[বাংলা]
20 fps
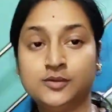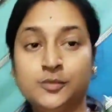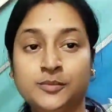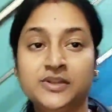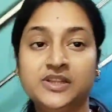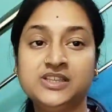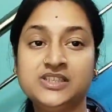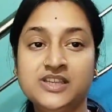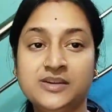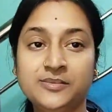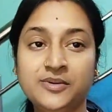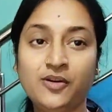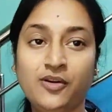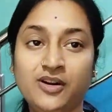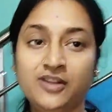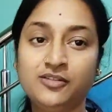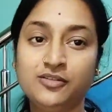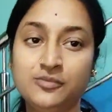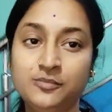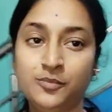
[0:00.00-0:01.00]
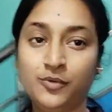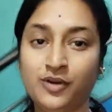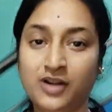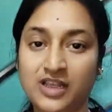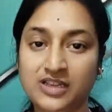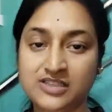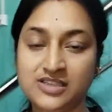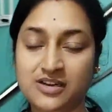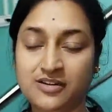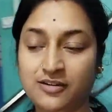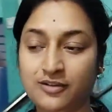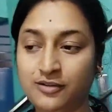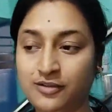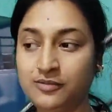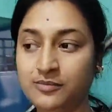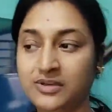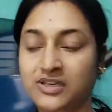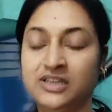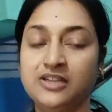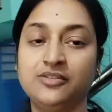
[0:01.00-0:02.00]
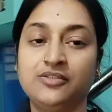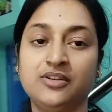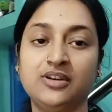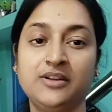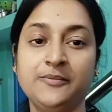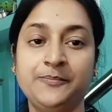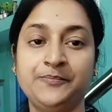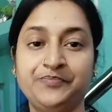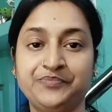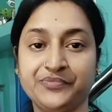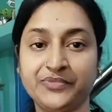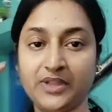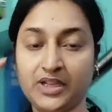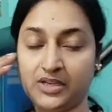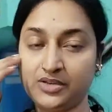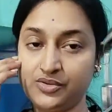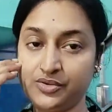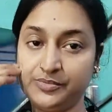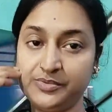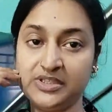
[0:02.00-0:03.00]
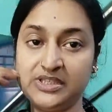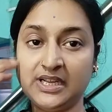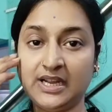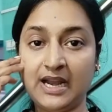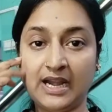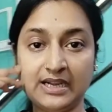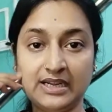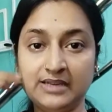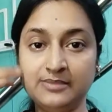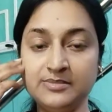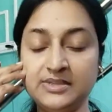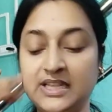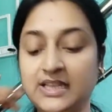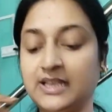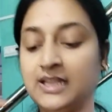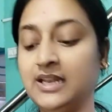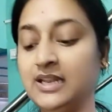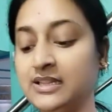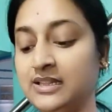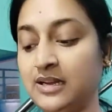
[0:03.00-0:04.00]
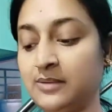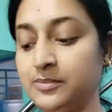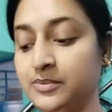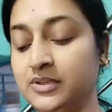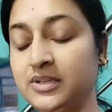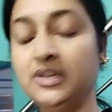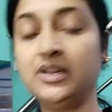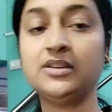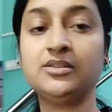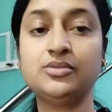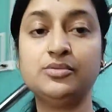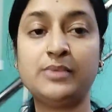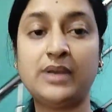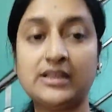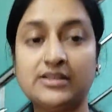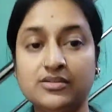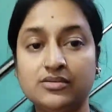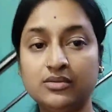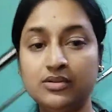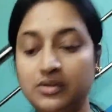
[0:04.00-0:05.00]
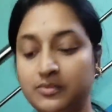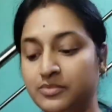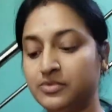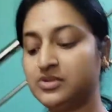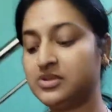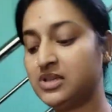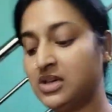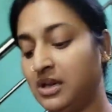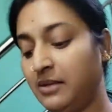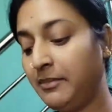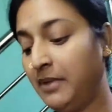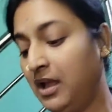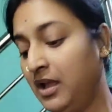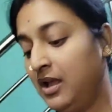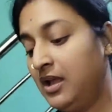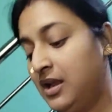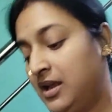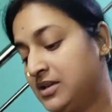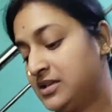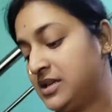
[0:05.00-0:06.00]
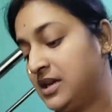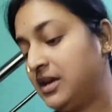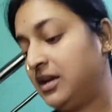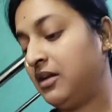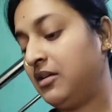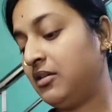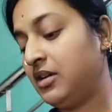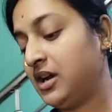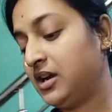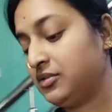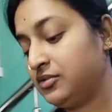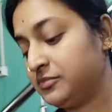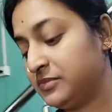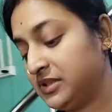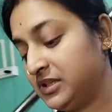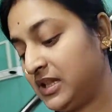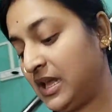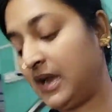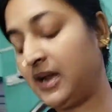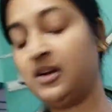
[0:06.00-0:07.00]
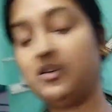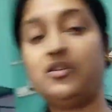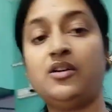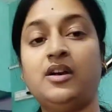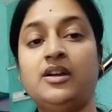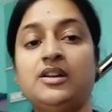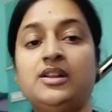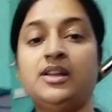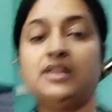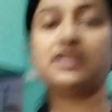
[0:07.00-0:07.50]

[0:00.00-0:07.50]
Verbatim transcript: তোমাদের সামনে অনেকক্ষণ পর আসা হলো মানে ওখানে সবজিটা কাটলাম দেখলে তারপরে না একটু ব্যস্ত হয়ে পড়েছিলাম সেই কারণে আর তোমাদের দেখানো হয়নি